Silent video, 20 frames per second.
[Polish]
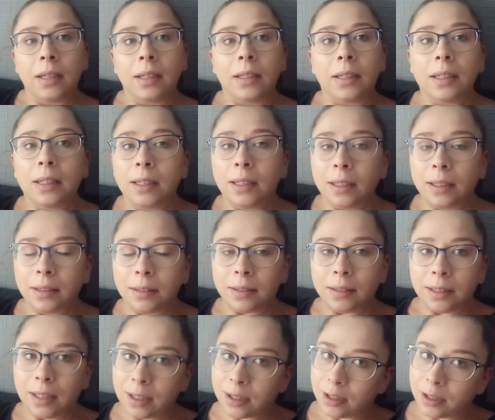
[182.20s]
I
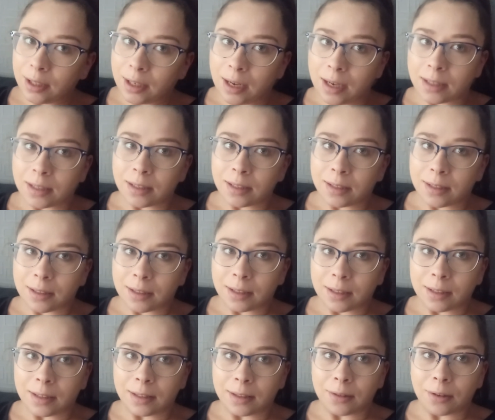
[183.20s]
jeszcze raz
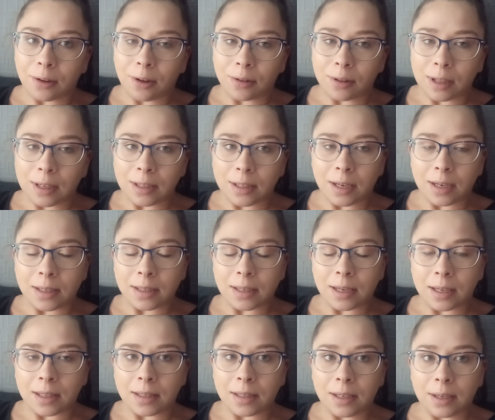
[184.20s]
e, dokonać
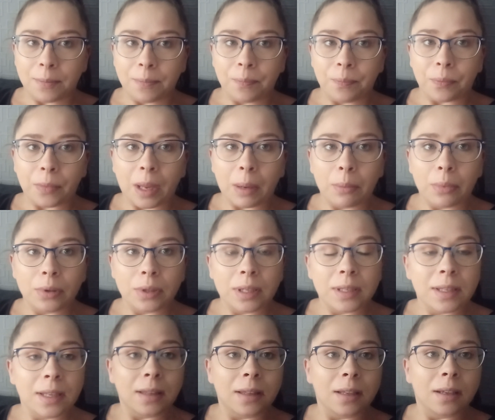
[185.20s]
transakcji, bo
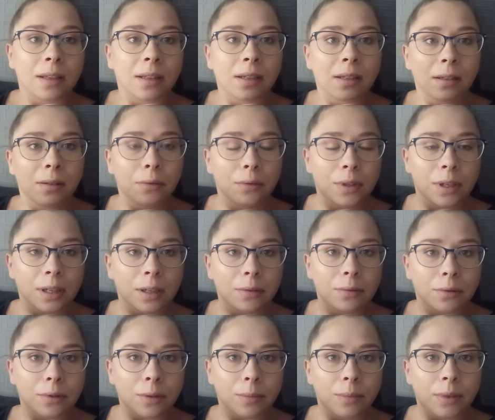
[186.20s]
niestety ludzie,
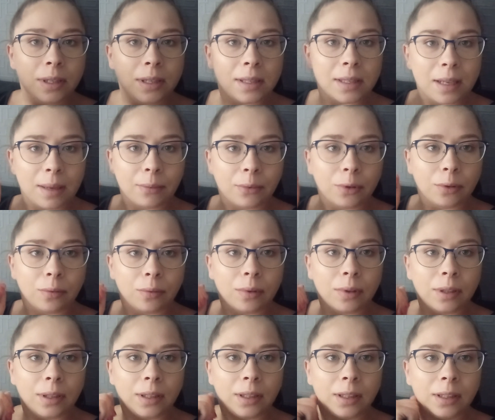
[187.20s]
którzy byli za
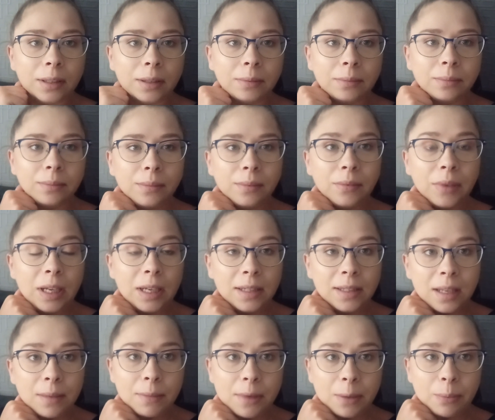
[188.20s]
mną, e, mieli
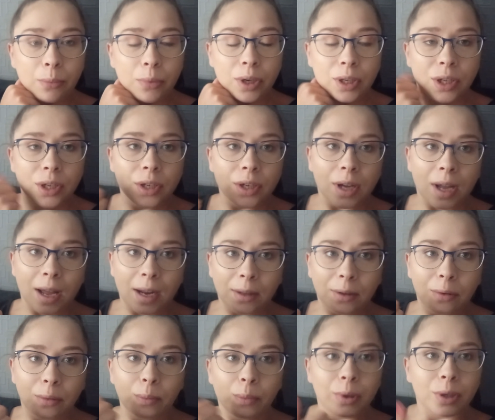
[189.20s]
zamiar płacić
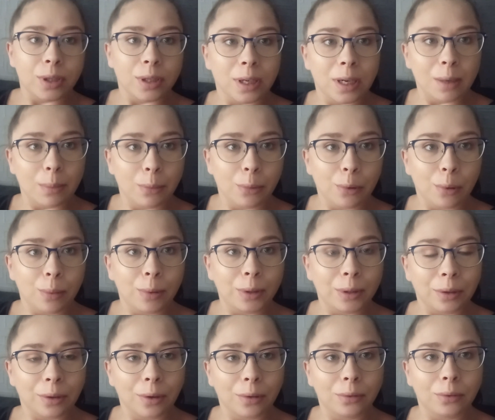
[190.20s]
kartą, bo jeżeli byłoby
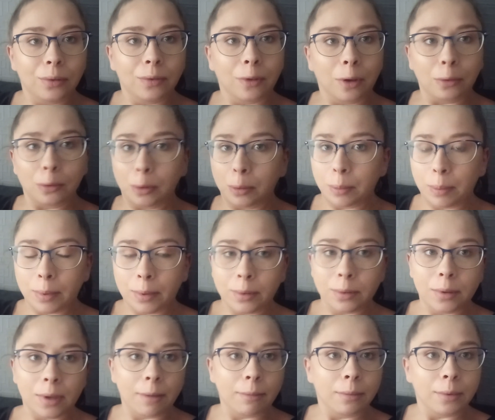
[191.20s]
to gotówką, to po
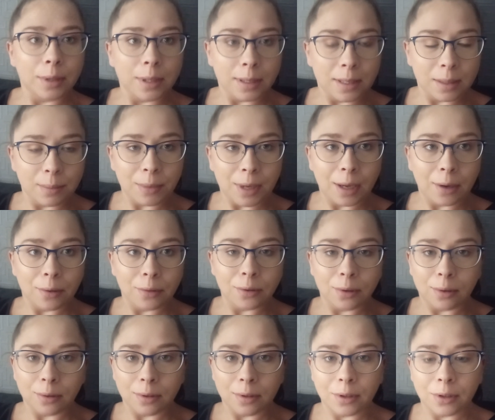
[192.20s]
prostu ja bym się z nimi jakoś
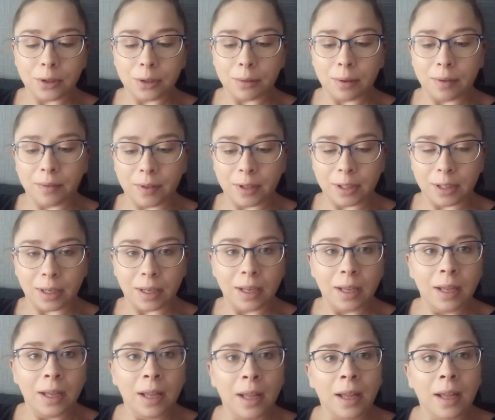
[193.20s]
rozliczyła, wiecie.
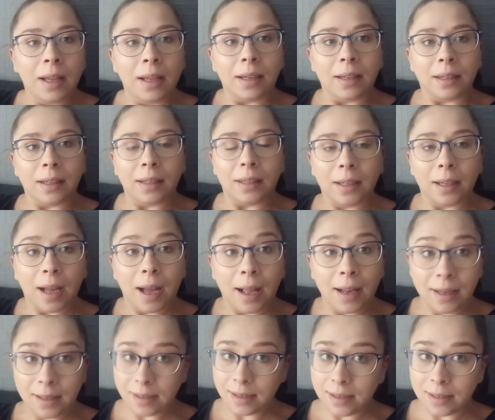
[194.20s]

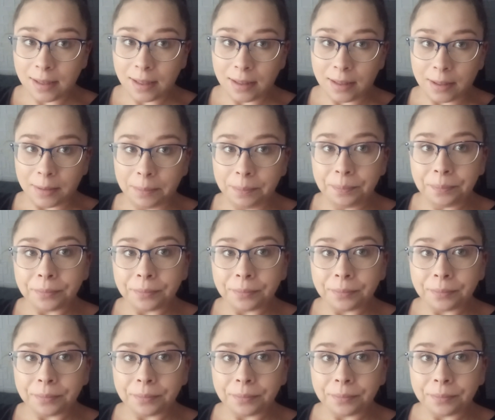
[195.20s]
ale niestety.